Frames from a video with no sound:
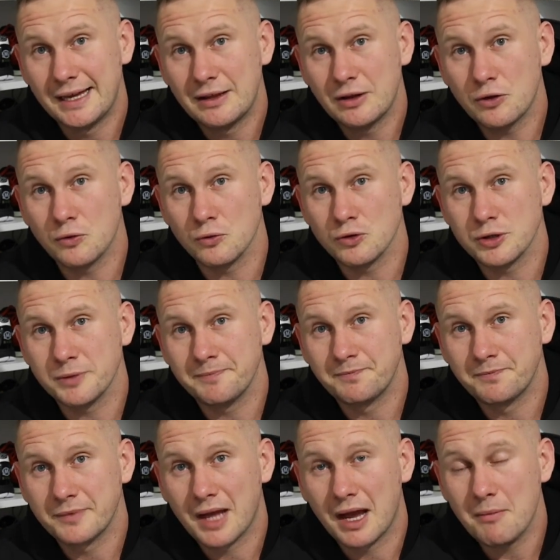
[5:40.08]
No cóż,
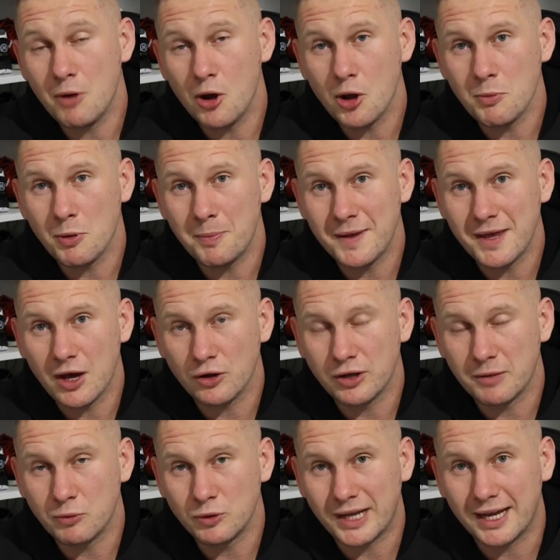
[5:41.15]
moją opinię o
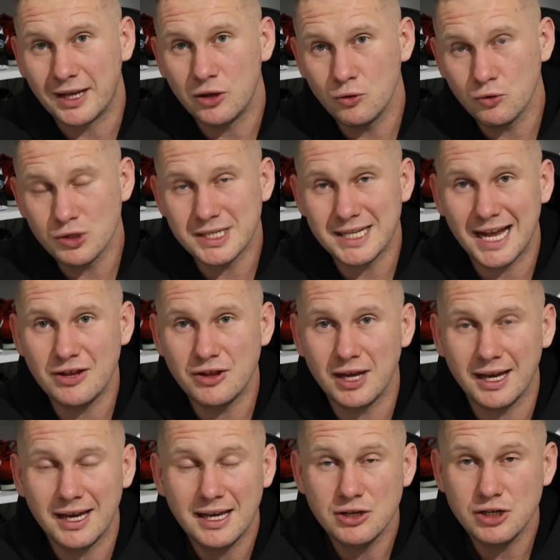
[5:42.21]
tych butach już
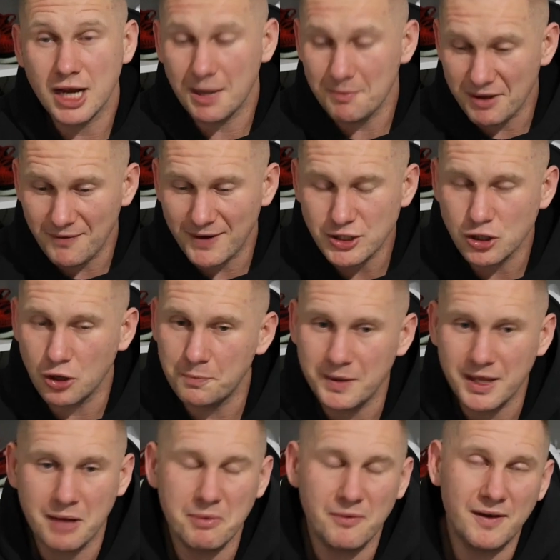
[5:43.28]
znacie. Czekam na Wasze
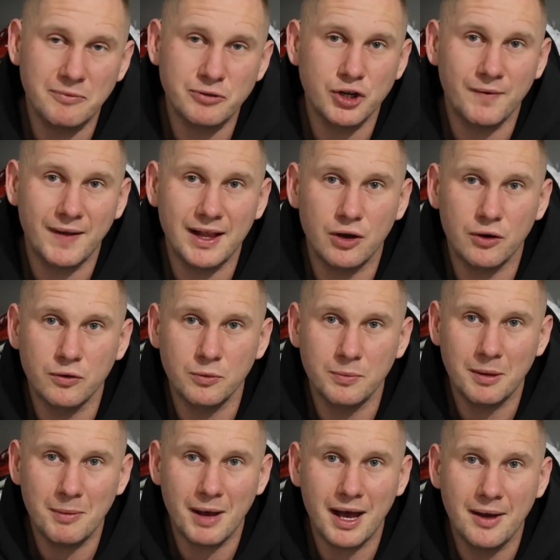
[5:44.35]
opinie, bo wiem, że wiele osób
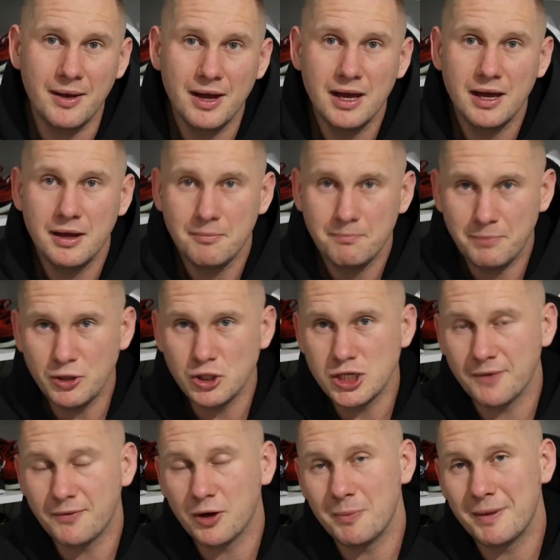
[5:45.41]
je ma.
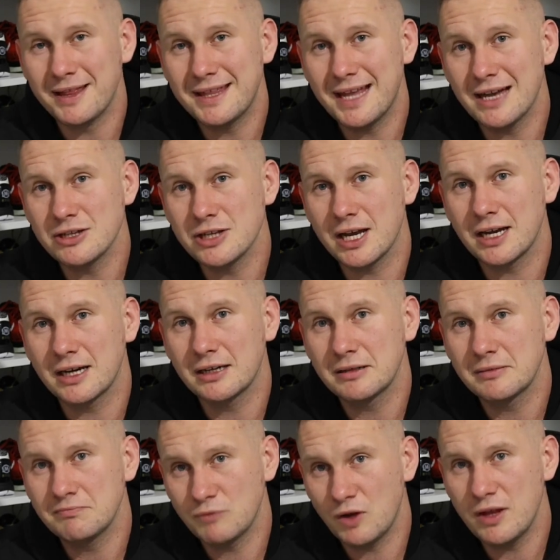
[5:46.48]
Piszcie w komentarzach.
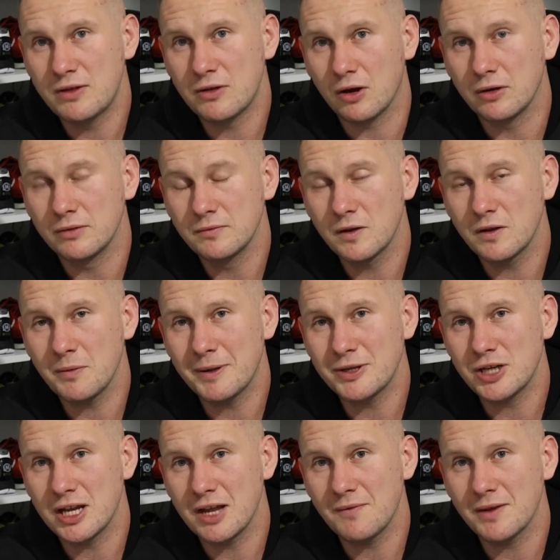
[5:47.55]
No i co? Do
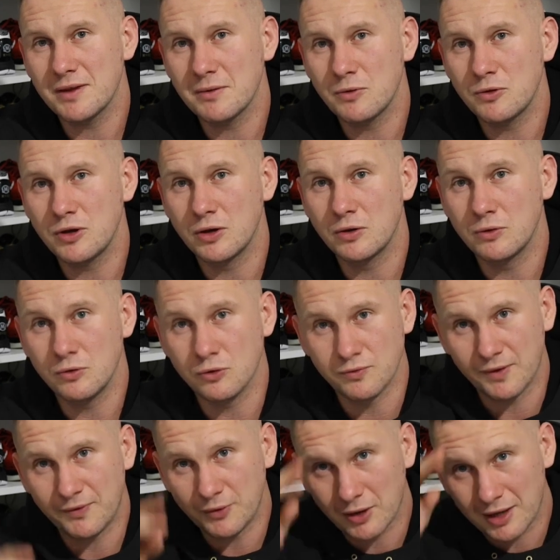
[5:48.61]
zobaczenia w następnym odcinku już
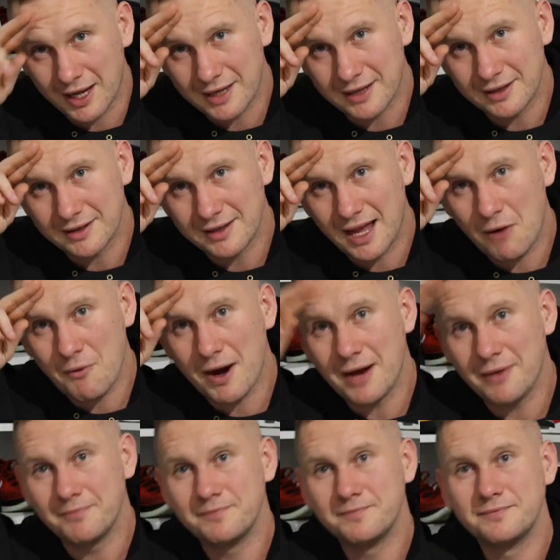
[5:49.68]
we wtorek.
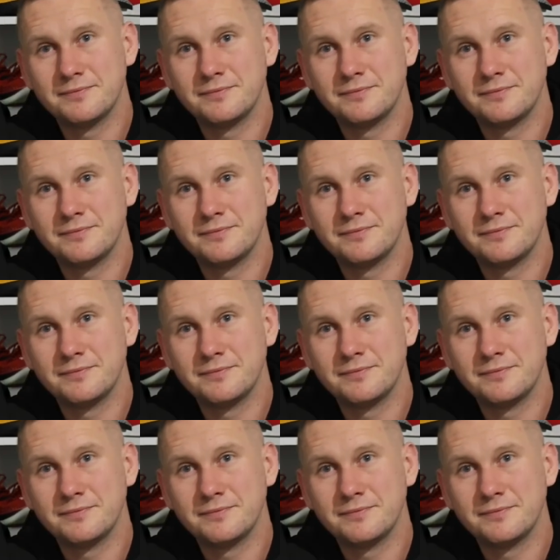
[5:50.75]
Nara!